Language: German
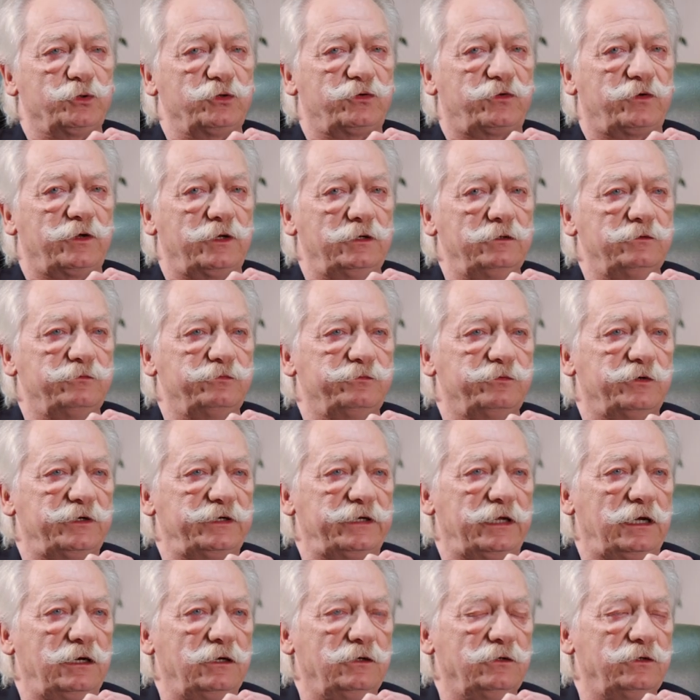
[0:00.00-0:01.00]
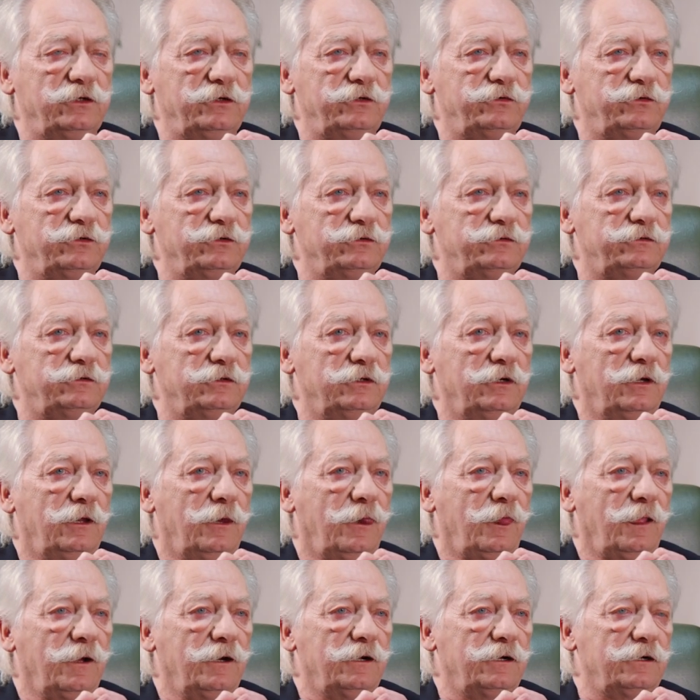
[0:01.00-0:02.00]
Prozent vernachlässigt,
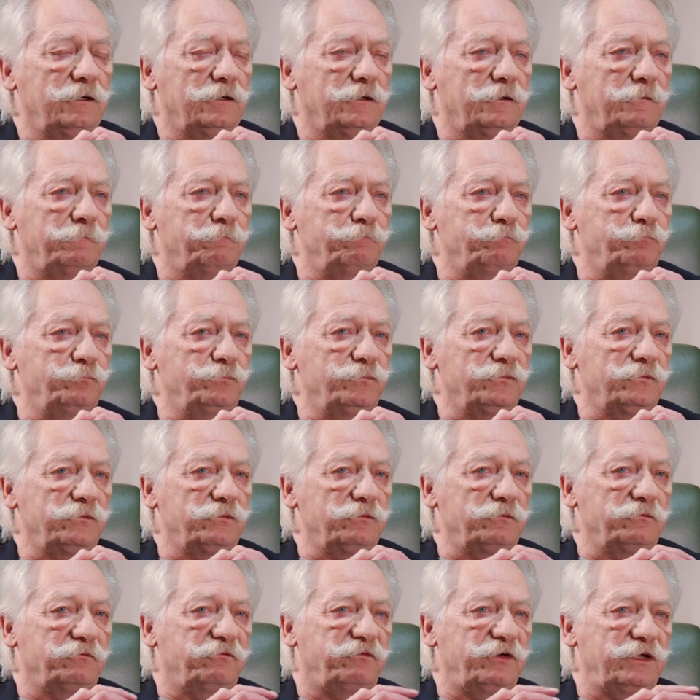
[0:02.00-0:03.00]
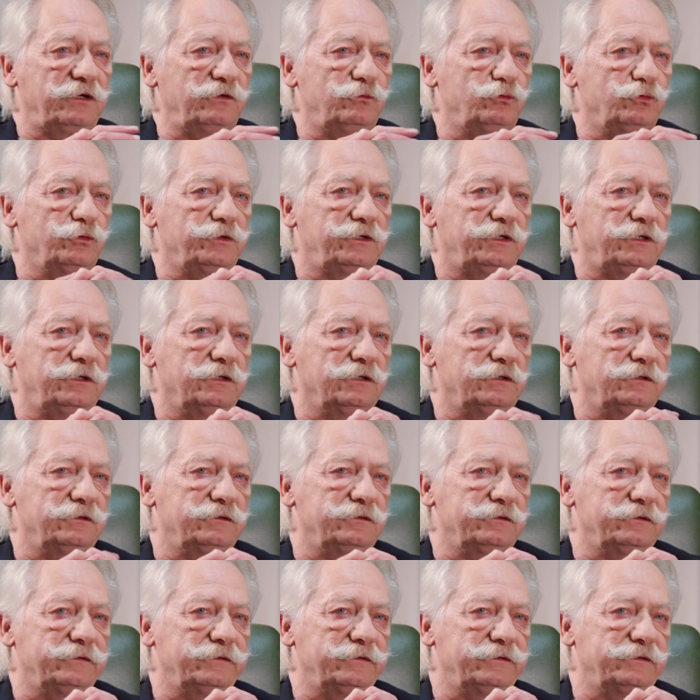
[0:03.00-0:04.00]
ähm, wenn du
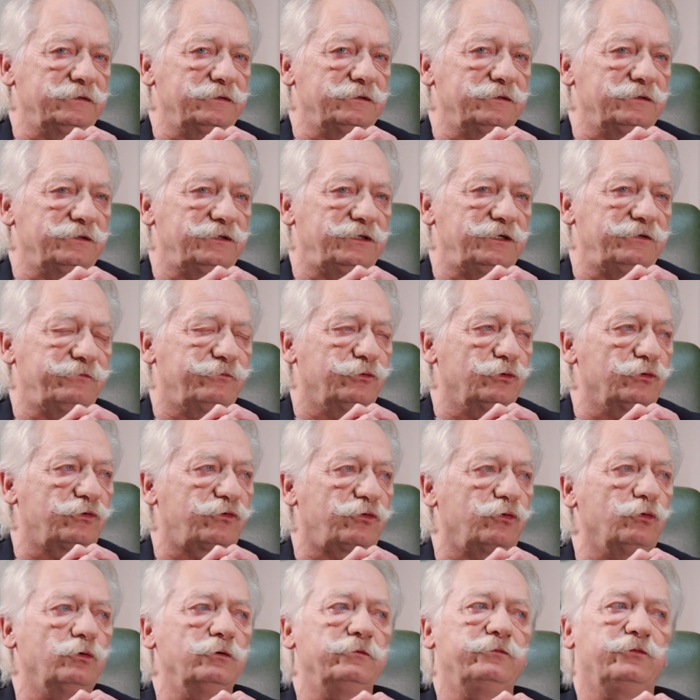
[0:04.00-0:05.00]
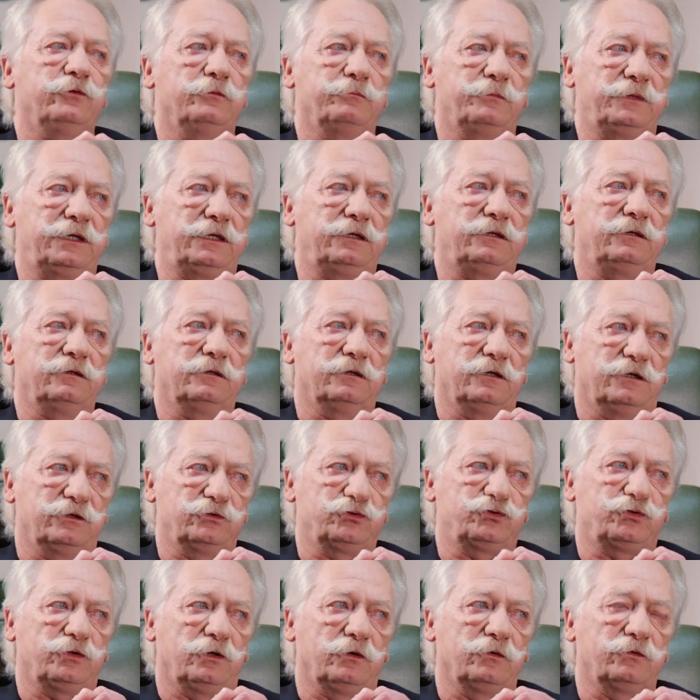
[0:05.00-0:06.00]
dir die Funktion von Medien
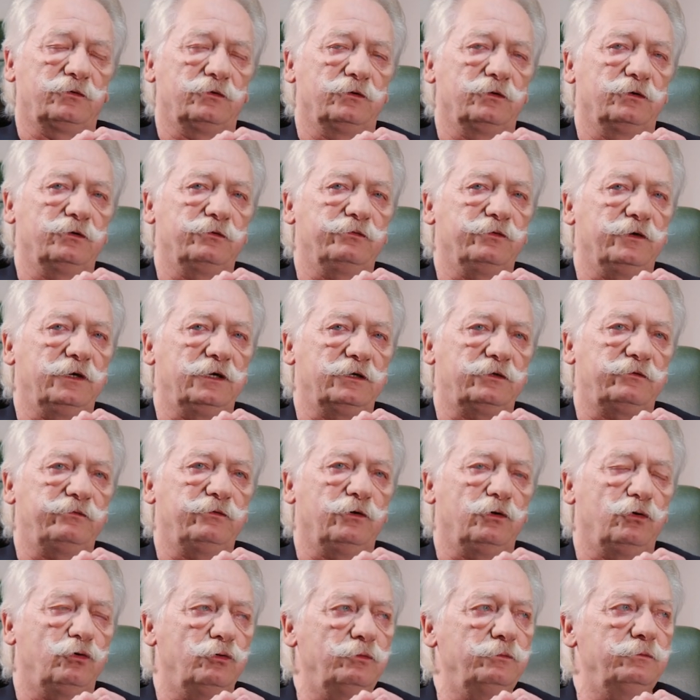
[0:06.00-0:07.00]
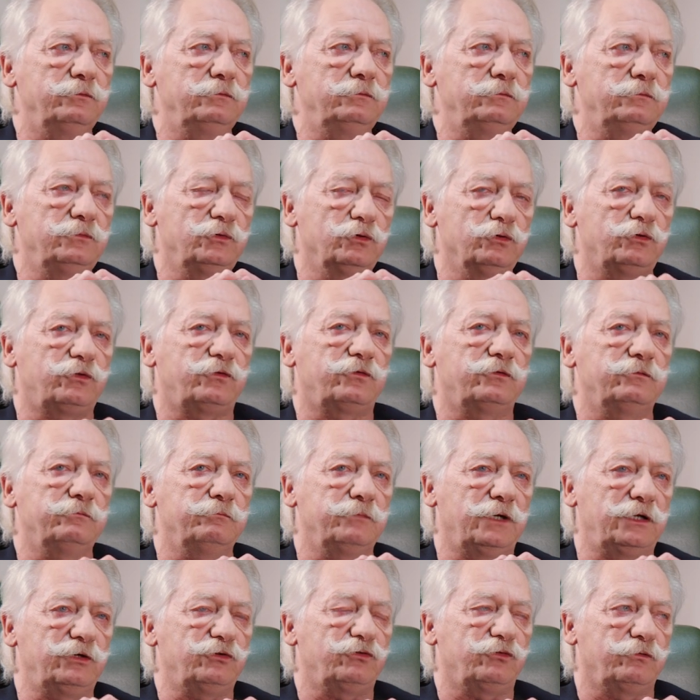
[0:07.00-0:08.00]
anschaust und dich fragst, warum
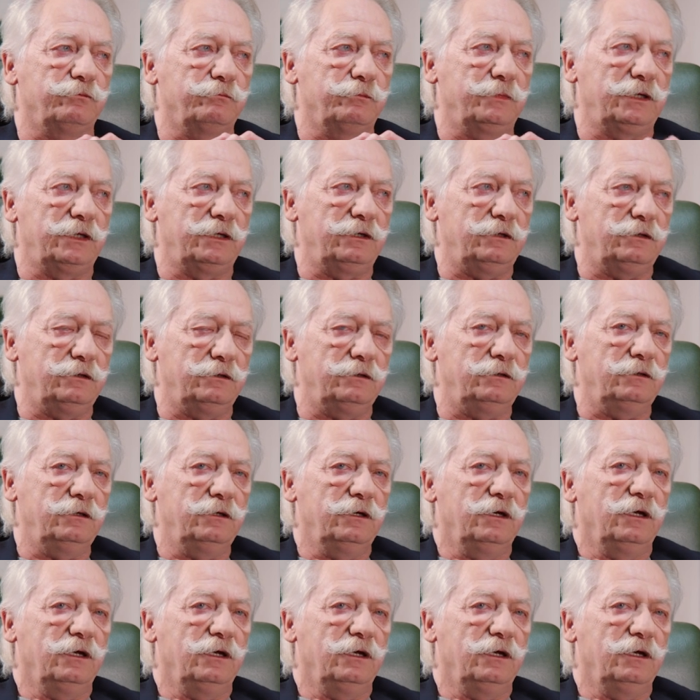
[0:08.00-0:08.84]
nutzen Menschen Medien?